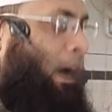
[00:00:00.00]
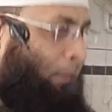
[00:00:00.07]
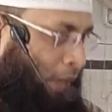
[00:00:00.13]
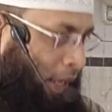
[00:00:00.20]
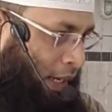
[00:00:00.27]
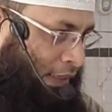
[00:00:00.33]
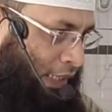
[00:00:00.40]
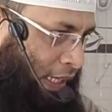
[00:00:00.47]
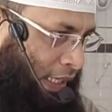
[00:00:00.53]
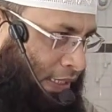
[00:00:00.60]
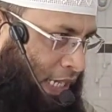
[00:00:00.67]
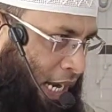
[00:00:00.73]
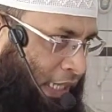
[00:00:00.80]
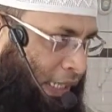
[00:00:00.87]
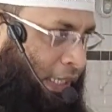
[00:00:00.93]
আমি আল্লাহ তালা
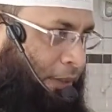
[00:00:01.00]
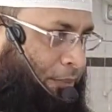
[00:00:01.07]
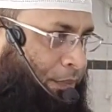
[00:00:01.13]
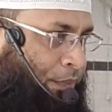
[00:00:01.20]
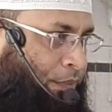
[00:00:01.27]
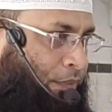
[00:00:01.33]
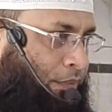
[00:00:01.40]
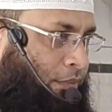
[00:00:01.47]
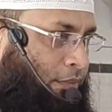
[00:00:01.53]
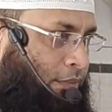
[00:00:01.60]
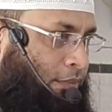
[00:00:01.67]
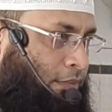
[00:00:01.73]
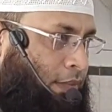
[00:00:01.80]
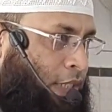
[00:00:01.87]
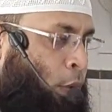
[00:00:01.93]
জানি
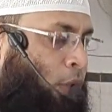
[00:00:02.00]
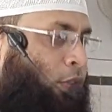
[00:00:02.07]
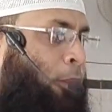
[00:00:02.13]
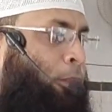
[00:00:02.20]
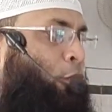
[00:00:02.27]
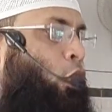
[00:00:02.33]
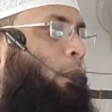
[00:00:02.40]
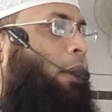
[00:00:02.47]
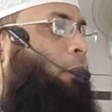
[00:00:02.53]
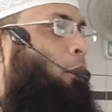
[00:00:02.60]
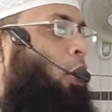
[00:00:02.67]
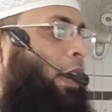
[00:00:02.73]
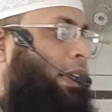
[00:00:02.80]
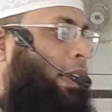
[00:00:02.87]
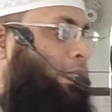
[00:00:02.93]
অতএব তোমার
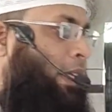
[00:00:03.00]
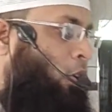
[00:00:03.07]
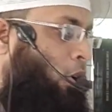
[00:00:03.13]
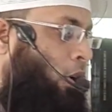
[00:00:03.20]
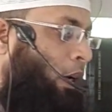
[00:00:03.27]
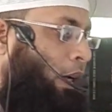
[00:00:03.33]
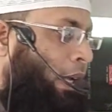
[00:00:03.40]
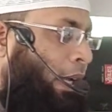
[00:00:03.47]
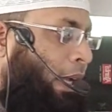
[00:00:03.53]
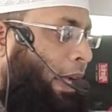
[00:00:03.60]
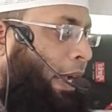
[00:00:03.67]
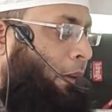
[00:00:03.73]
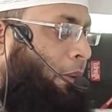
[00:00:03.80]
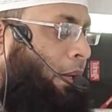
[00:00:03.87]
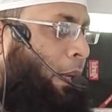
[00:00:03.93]
ভয়টা যেন
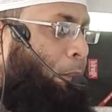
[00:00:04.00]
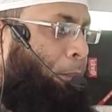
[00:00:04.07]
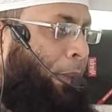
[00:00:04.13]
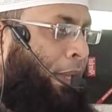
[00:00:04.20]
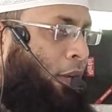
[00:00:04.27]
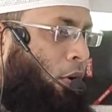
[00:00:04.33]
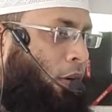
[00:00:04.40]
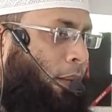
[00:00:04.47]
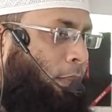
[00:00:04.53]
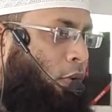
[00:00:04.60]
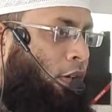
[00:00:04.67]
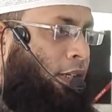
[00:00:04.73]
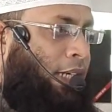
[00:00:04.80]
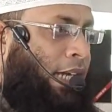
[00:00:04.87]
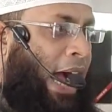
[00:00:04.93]
একেবারে পিওর
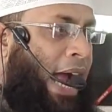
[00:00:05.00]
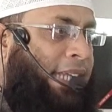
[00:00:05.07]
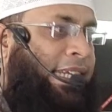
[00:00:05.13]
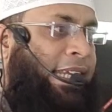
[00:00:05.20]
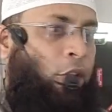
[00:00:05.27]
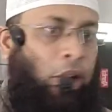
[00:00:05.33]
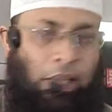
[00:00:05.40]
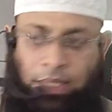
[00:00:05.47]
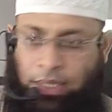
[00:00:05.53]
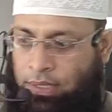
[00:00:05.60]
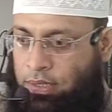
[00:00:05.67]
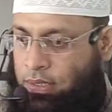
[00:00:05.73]
এবং খাঁটি হয়